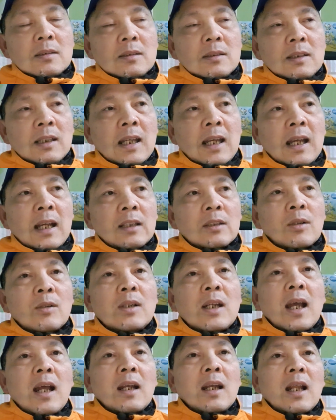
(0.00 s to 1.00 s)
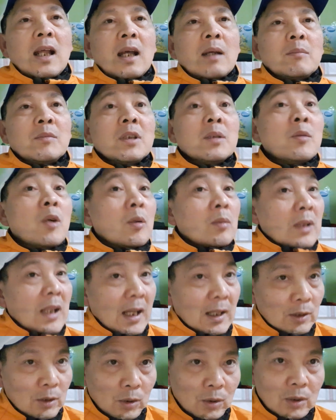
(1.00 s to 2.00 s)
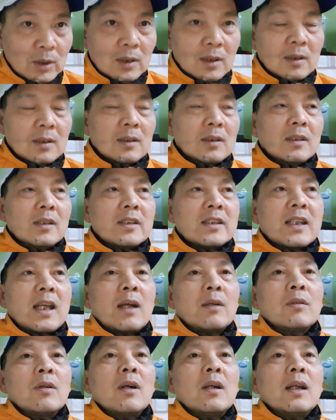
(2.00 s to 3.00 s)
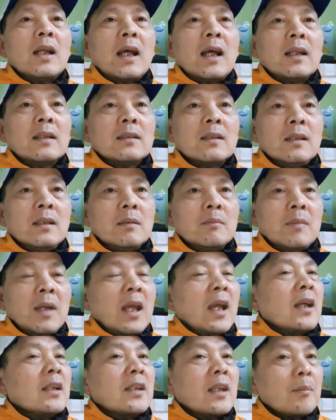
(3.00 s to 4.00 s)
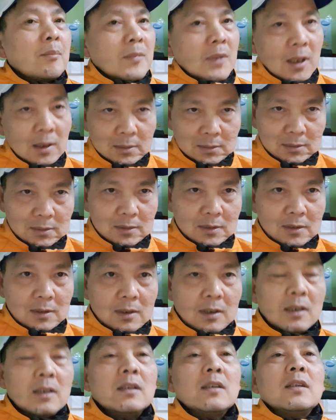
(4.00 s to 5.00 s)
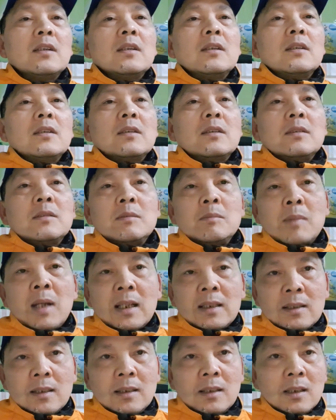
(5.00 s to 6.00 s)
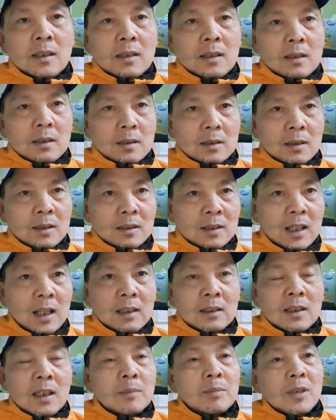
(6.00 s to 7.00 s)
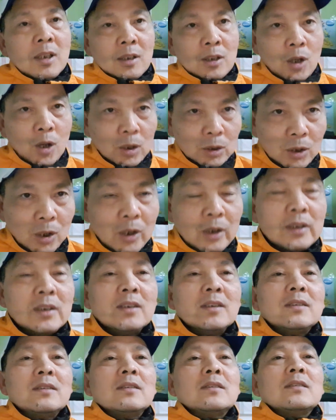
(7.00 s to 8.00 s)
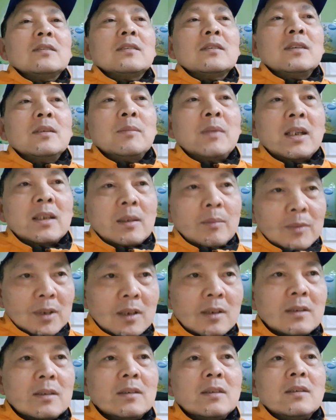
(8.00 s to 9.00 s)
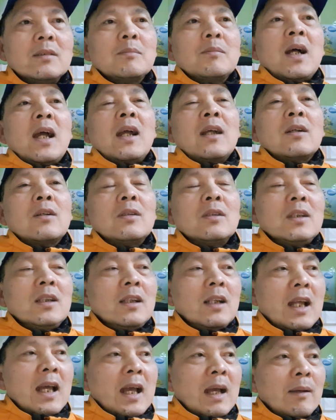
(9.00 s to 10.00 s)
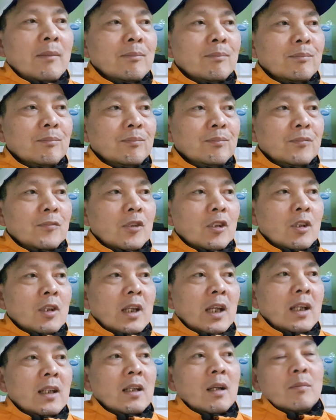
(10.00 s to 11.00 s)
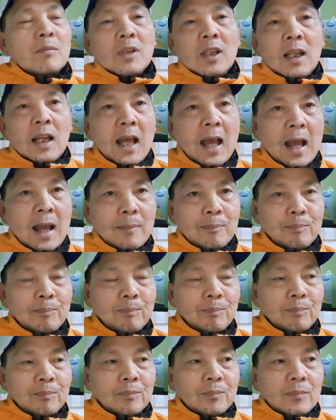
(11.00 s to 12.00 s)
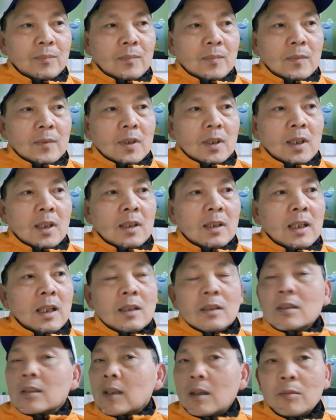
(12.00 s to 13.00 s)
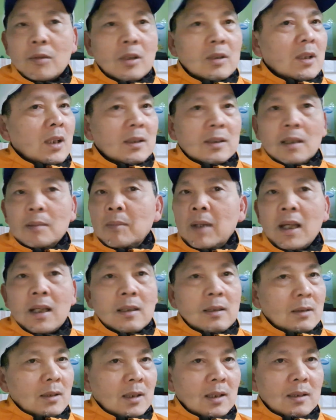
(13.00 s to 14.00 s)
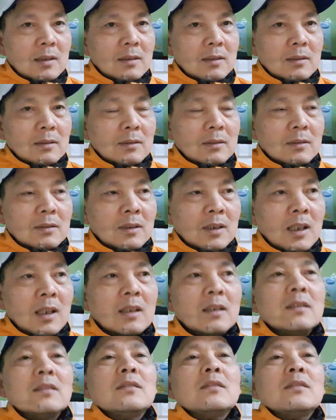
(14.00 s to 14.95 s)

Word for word: và tối đa là 14 tháng thôi sau đó là tiền mẹ chấm dứt bạn chỉ được nhận tiếp tiền con thôi tiền mẹ chấm dứt bạn có đi làm hay không đi làm thì nhà nước không hỗ trợ tiền mẹ nữa đó